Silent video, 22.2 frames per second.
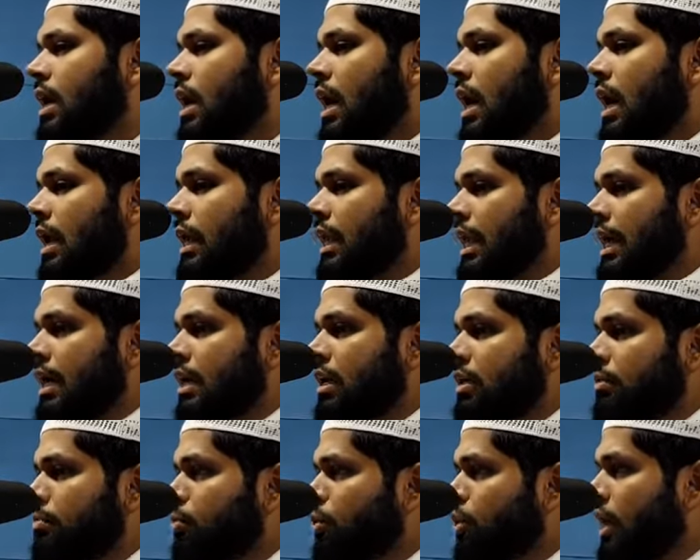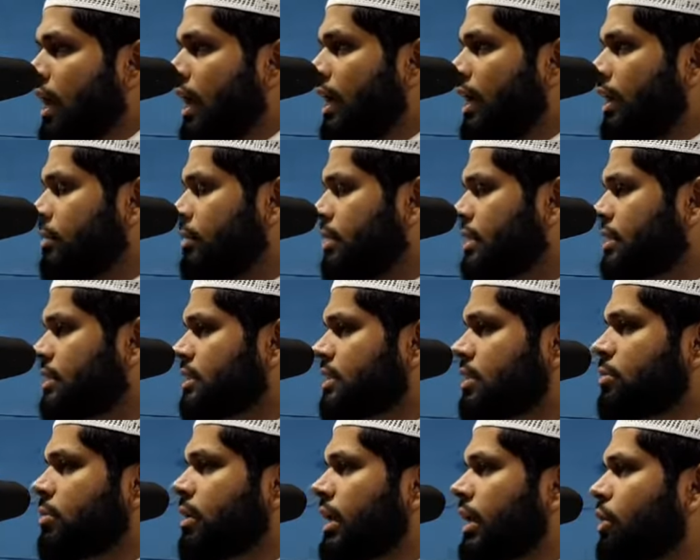அல்லாஹ் ரபுல் ஆலமின்
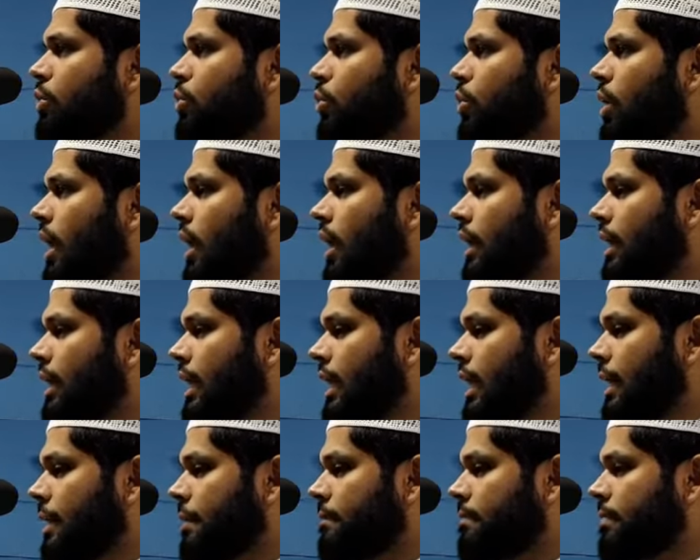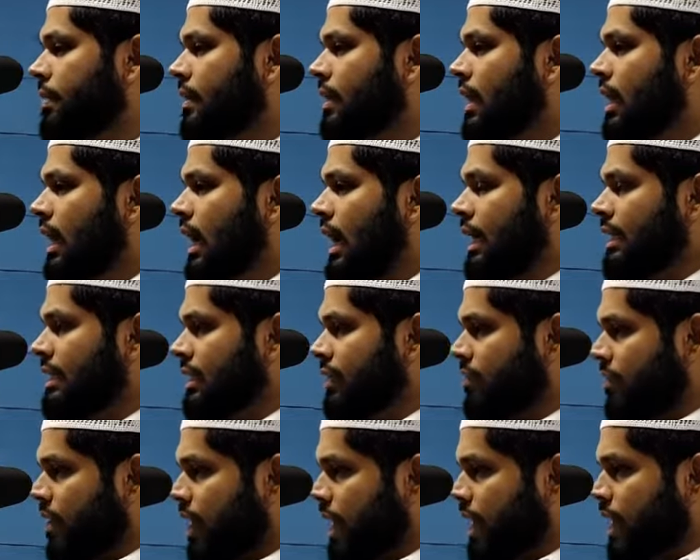திருமறை குரானிலே அந்த
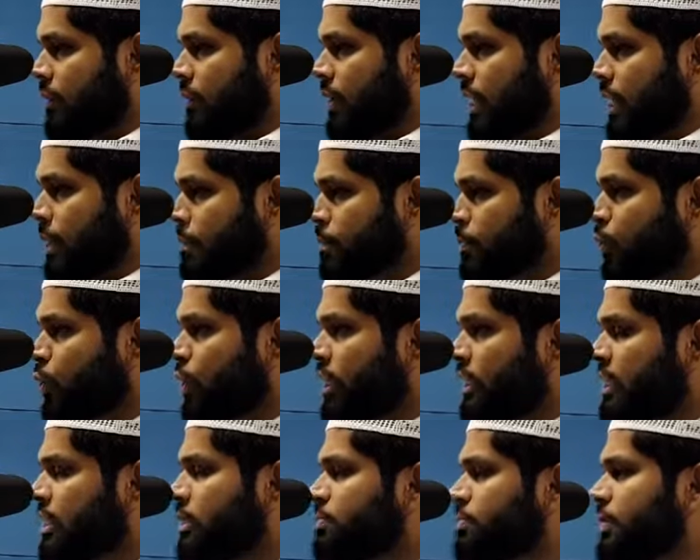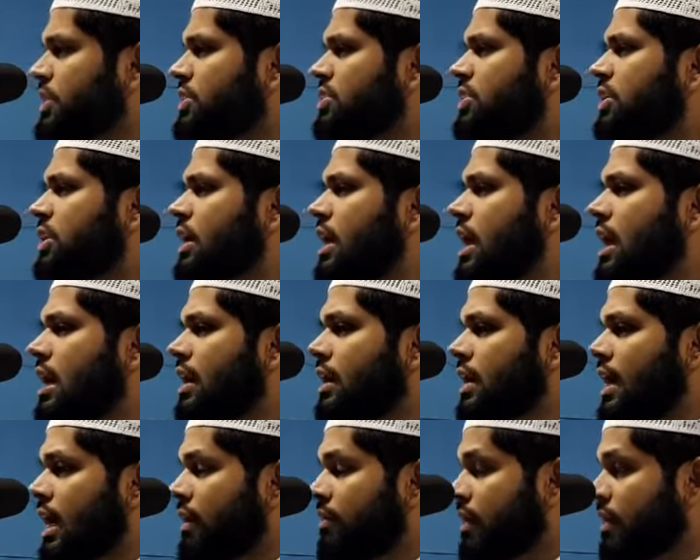வானவரை புகழ்ந்து பேசுகிறான்
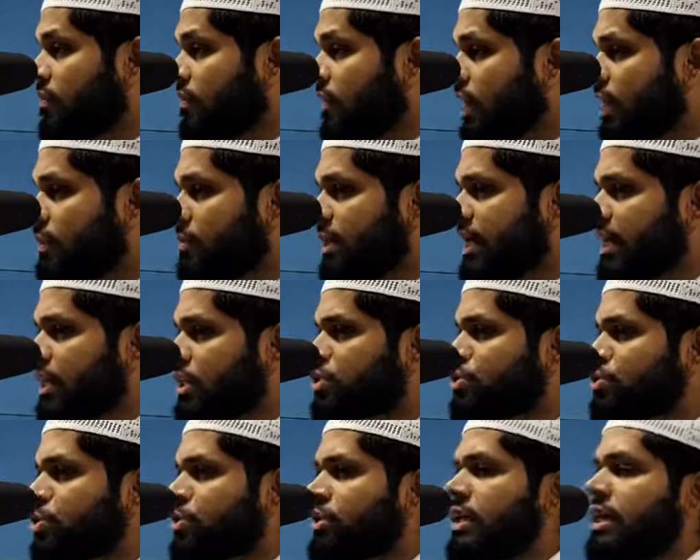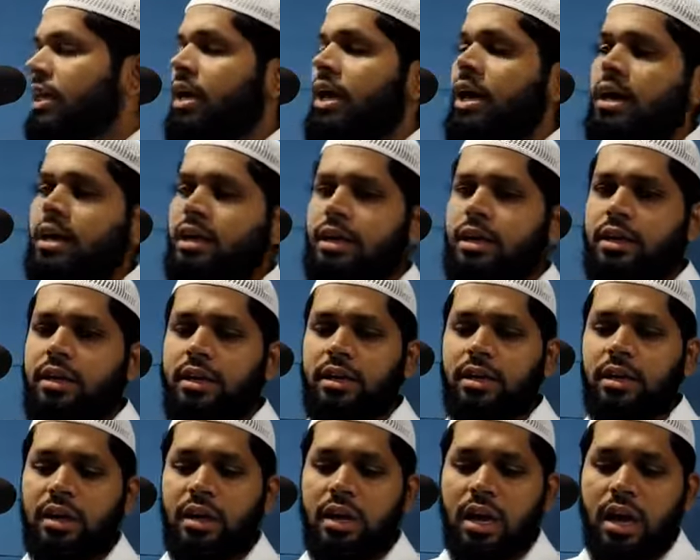அவர் வலிமைக்கு சொந்தக்காரர்
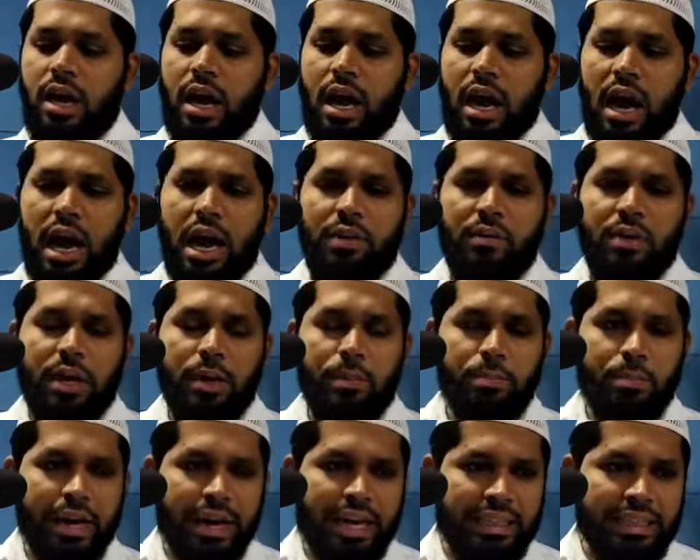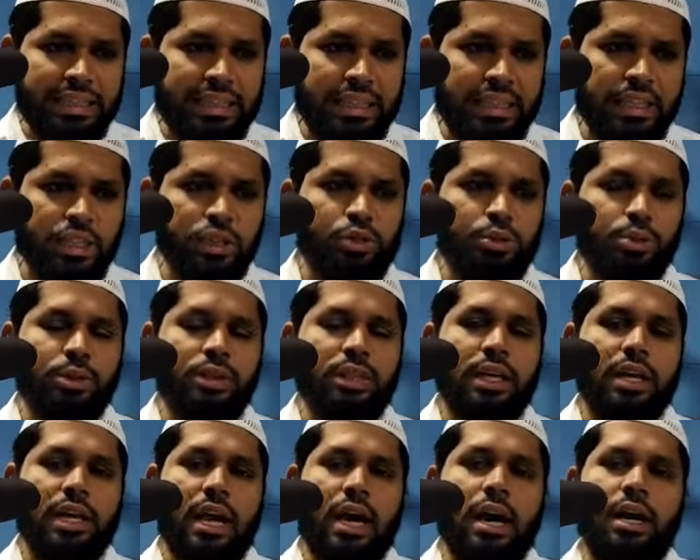அவர் பலத்திற்கு
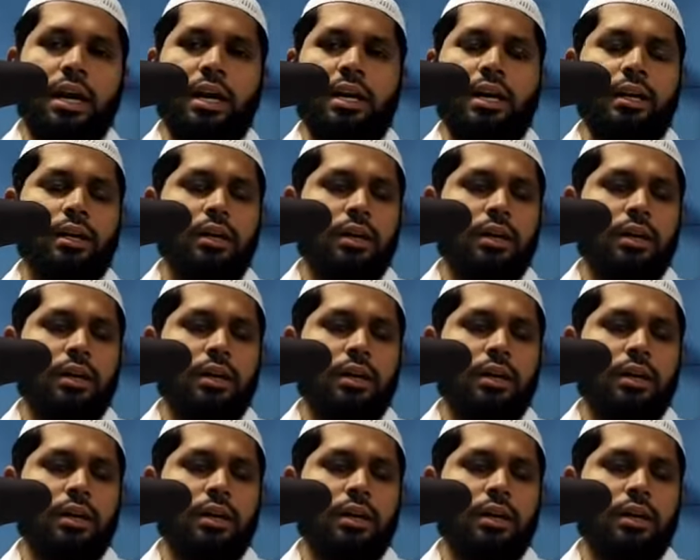சொந்தக்காரர்